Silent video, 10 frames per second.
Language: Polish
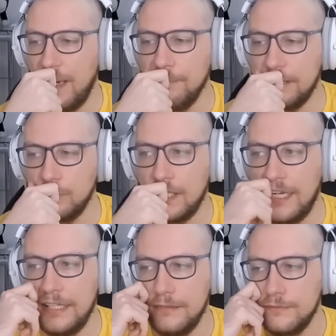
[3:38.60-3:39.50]
i mamy
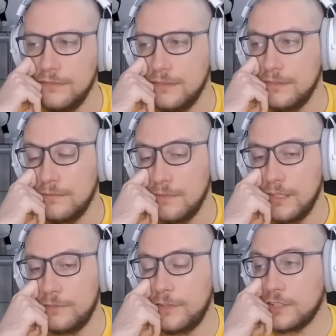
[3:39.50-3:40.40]
tutaj
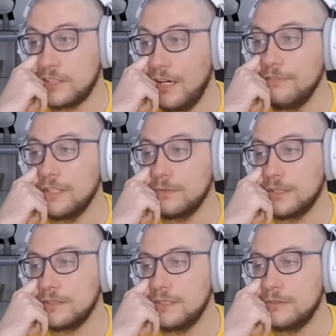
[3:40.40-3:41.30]
forsowną
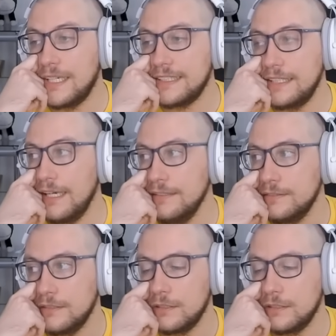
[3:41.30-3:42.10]
kontynuację,